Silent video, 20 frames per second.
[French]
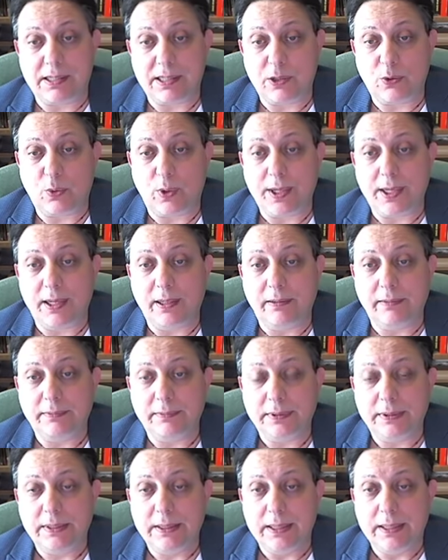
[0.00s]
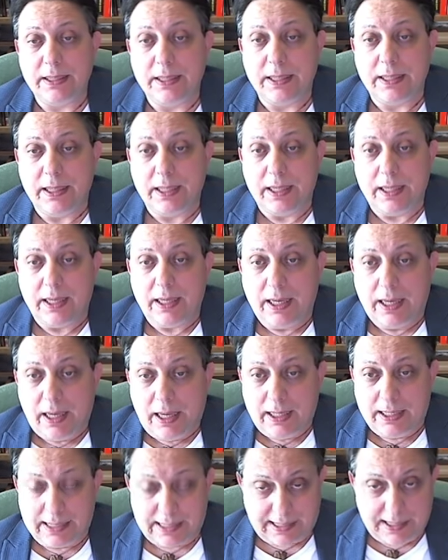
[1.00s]
citoyens.
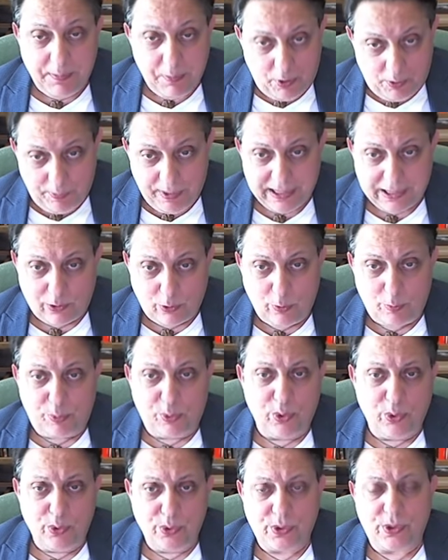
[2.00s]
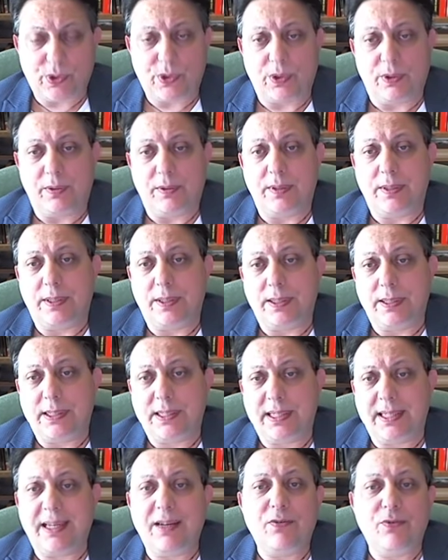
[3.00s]
Et ce qui m'embête le plus,
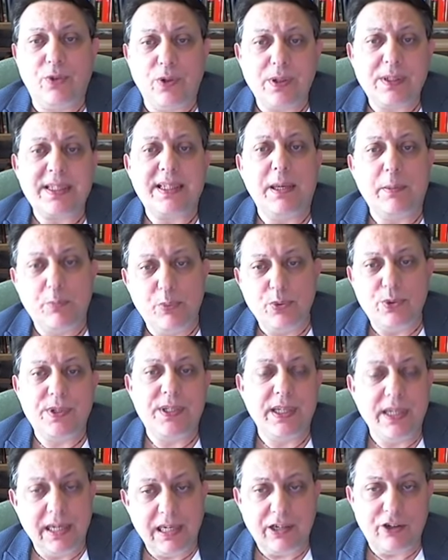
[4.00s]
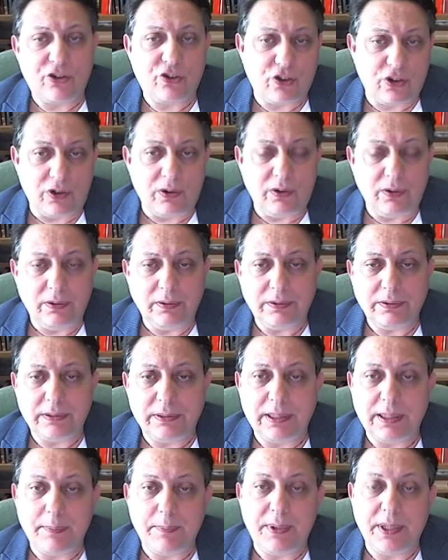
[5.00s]
c'est qu'à force d'abuser les gens,
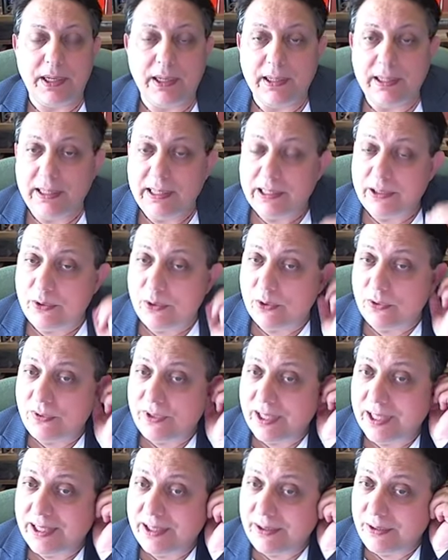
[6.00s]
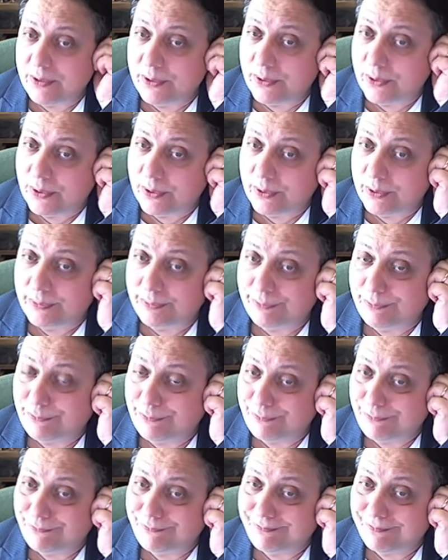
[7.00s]
eh bien, ils deviennent euh,
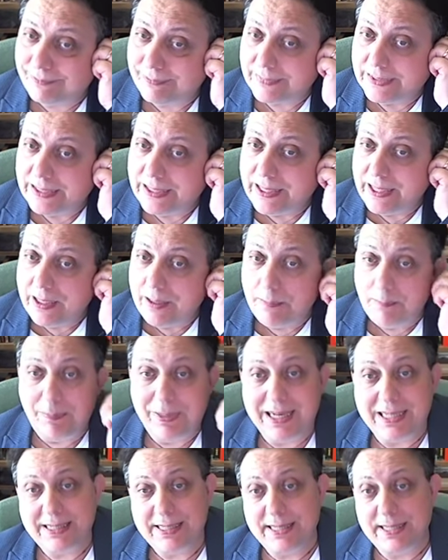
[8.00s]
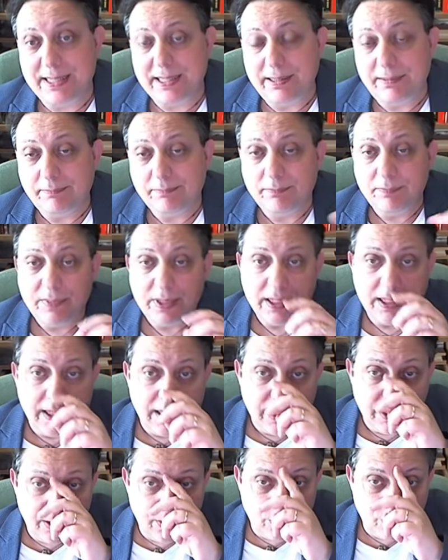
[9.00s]
blasés.
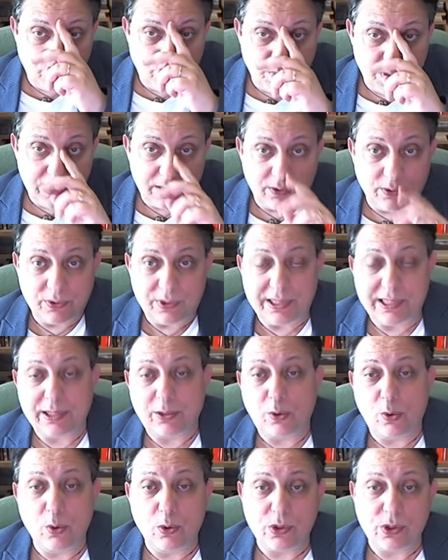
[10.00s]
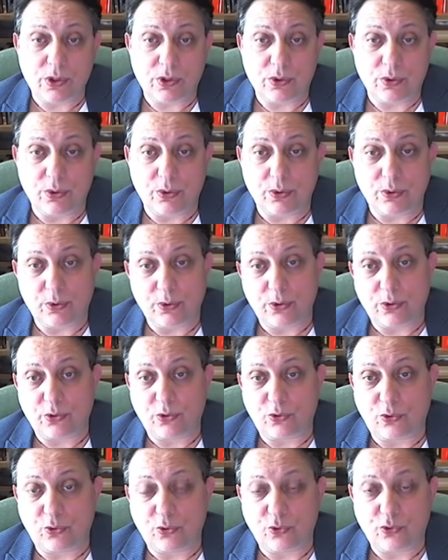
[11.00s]
Et ensuite, quand les causes euh,
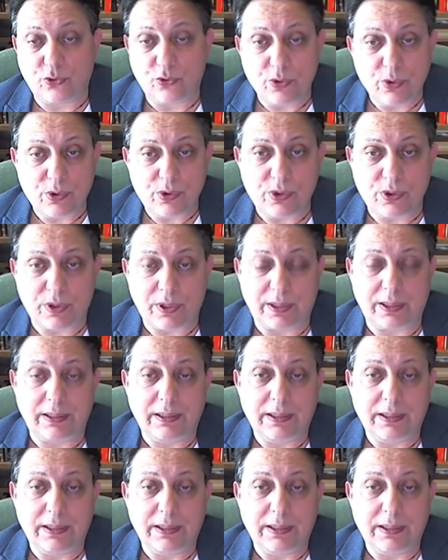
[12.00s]
sont justes,